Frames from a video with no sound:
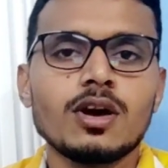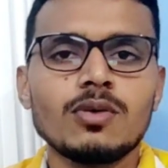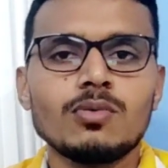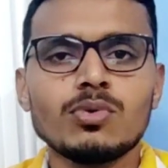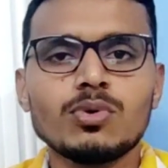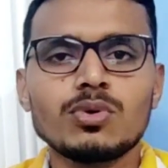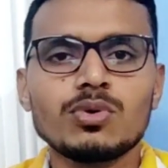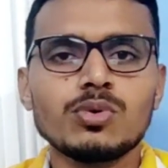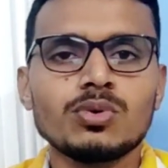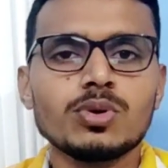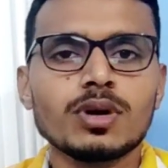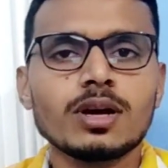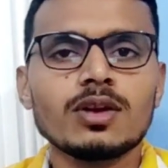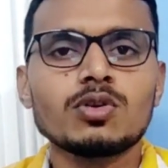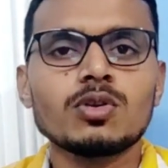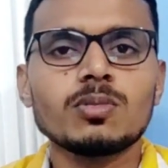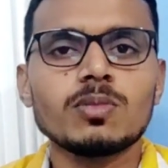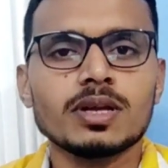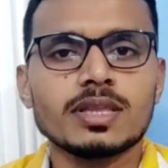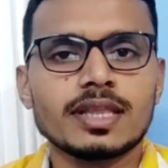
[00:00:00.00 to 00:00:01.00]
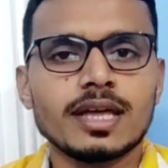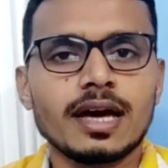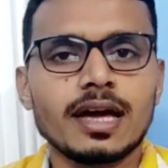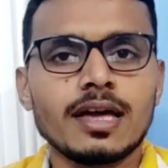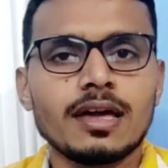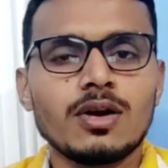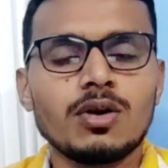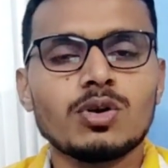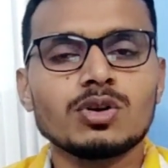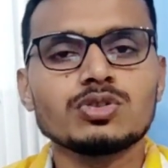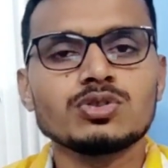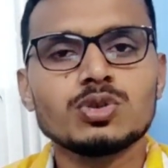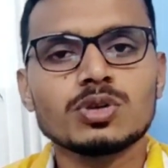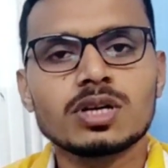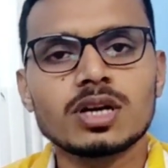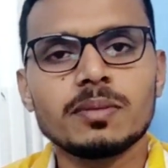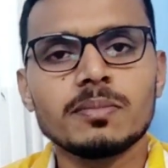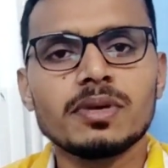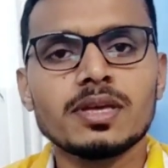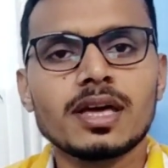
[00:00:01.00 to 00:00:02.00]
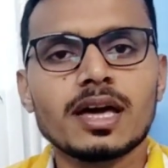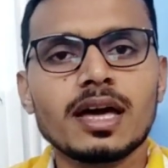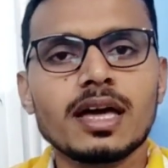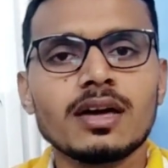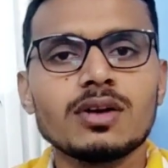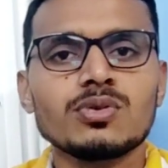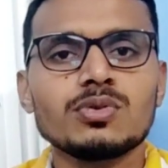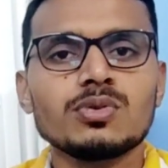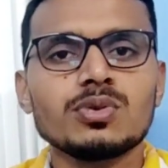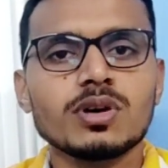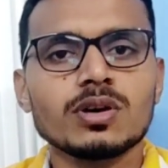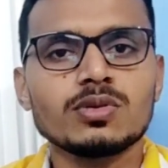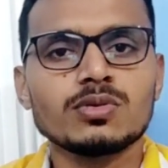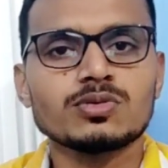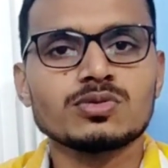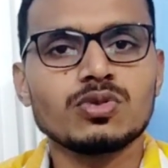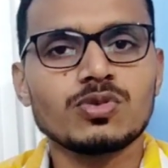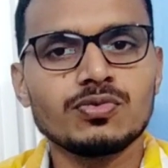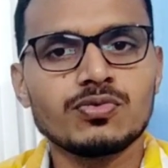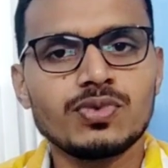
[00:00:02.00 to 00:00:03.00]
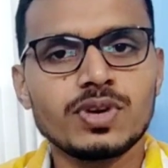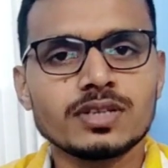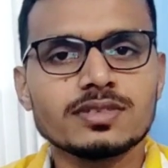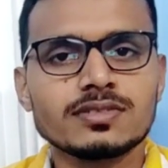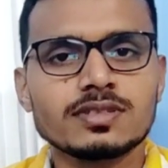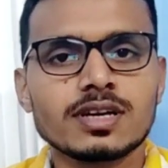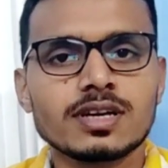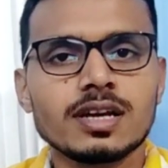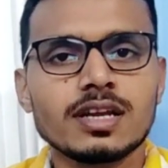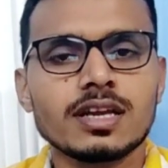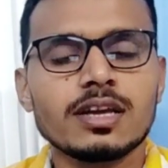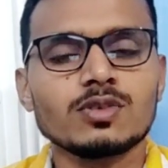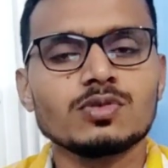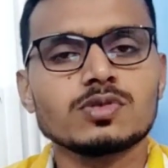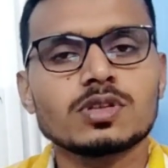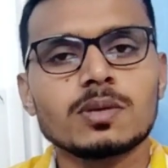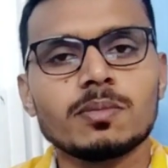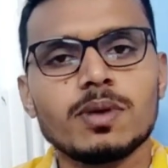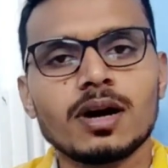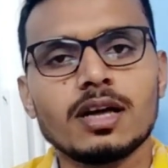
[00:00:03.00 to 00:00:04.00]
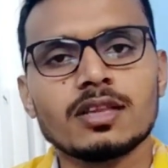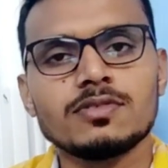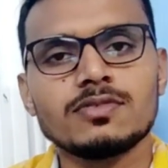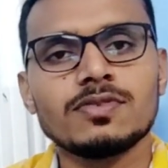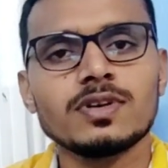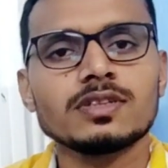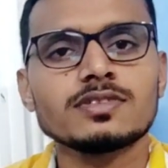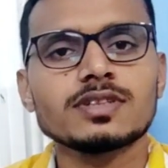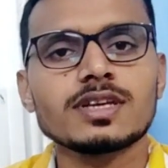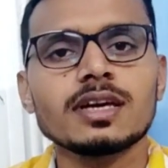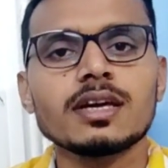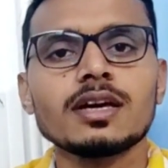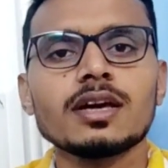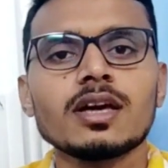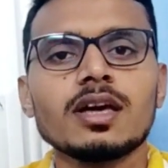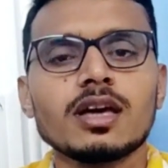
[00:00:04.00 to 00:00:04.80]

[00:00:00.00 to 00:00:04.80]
वो गूगल को बताएं और जो कमियां हैं गूगल उसको फिक्स करके उसके बाद बाद फिर से